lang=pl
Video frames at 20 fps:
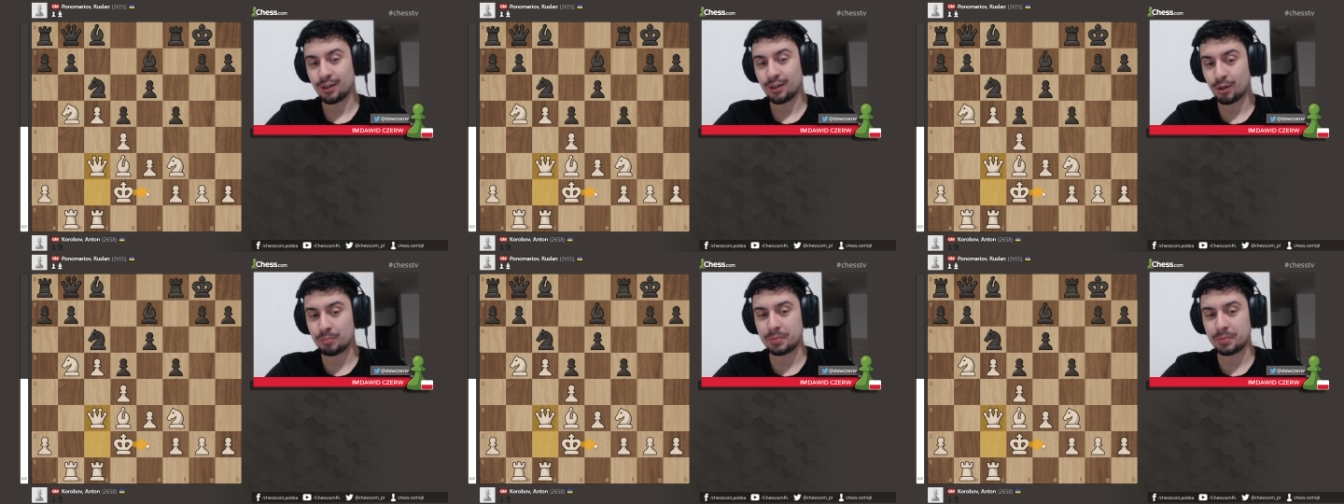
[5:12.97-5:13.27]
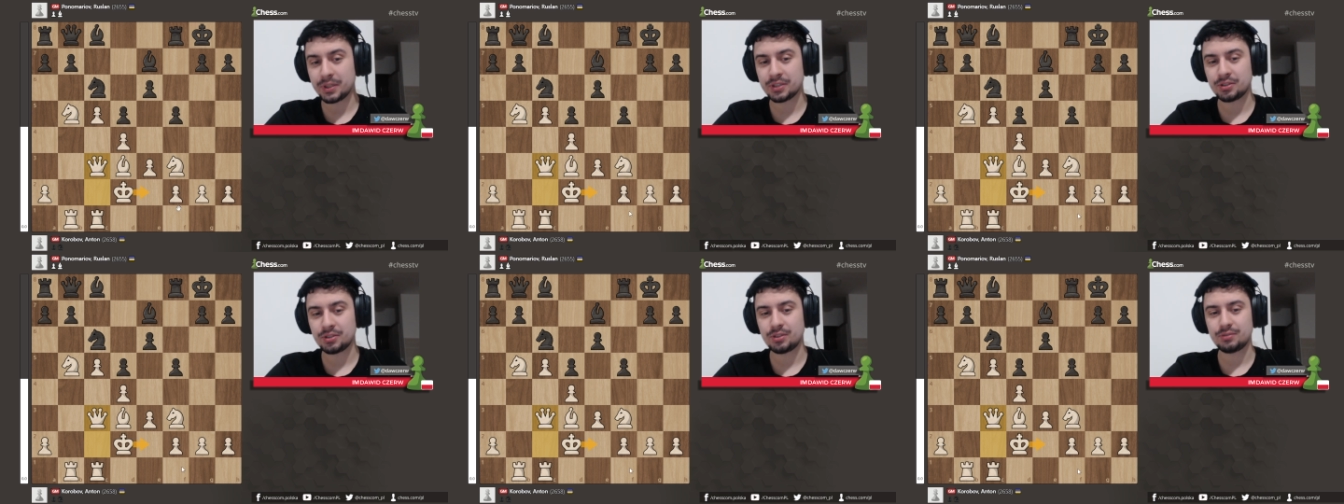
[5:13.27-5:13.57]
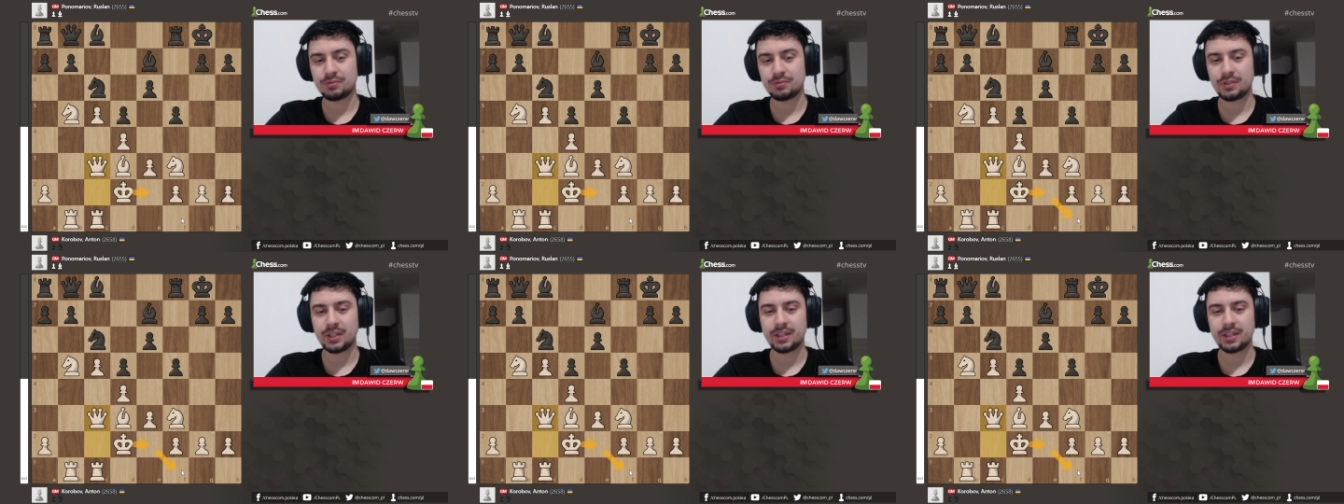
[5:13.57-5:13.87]

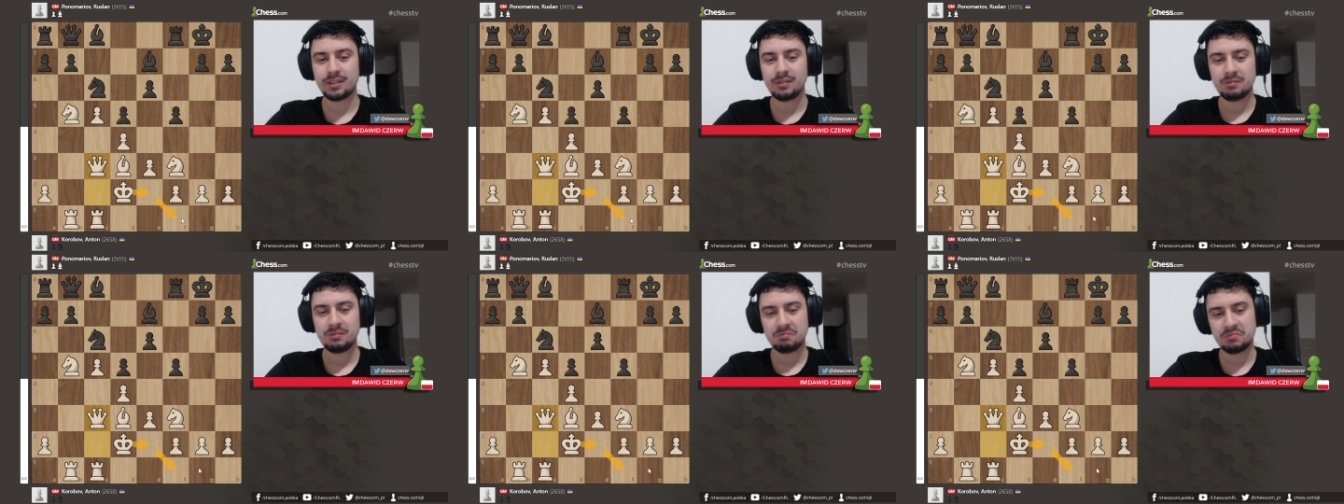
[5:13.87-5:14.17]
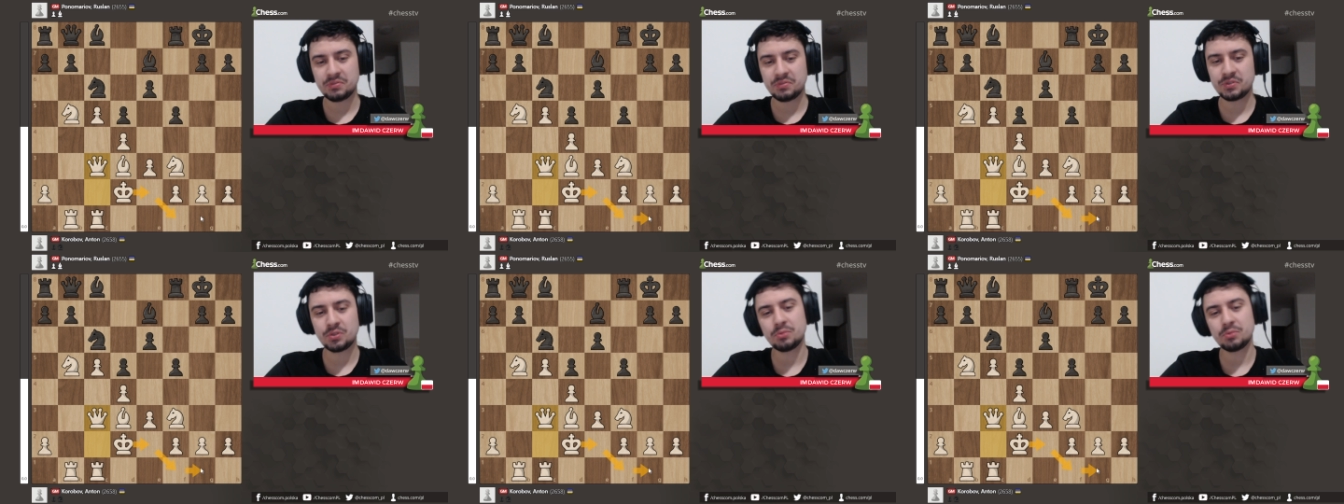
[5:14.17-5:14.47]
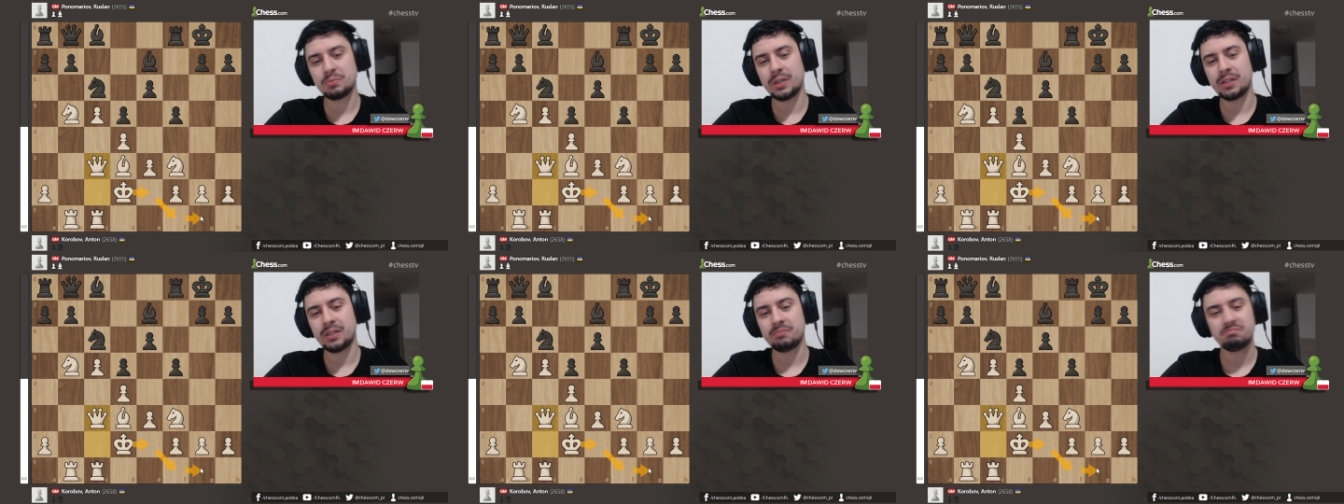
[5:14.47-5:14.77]
obiektywnie w
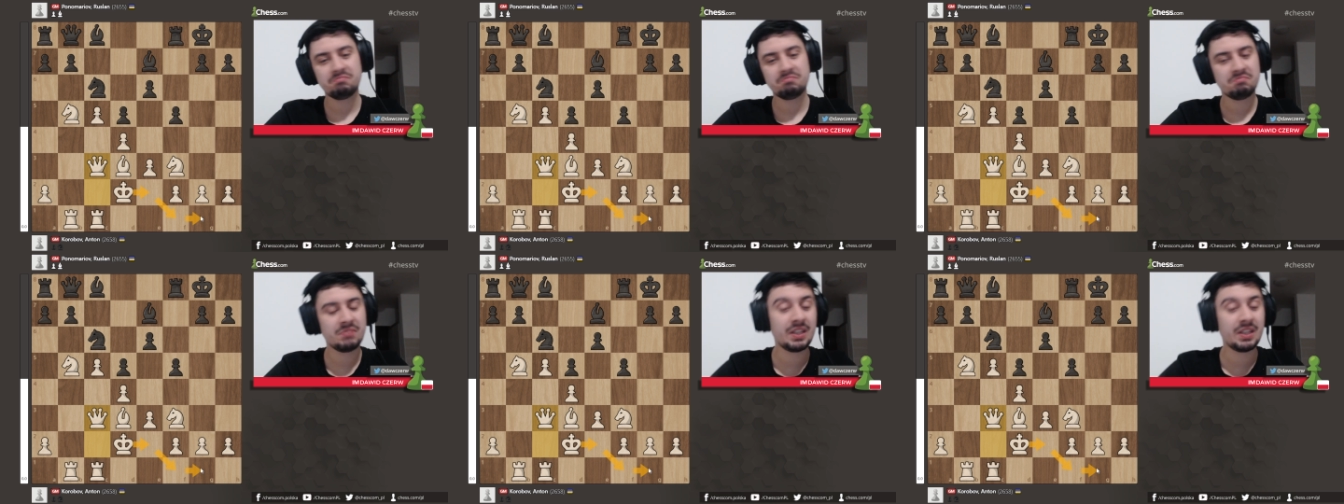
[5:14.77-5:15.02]
sumie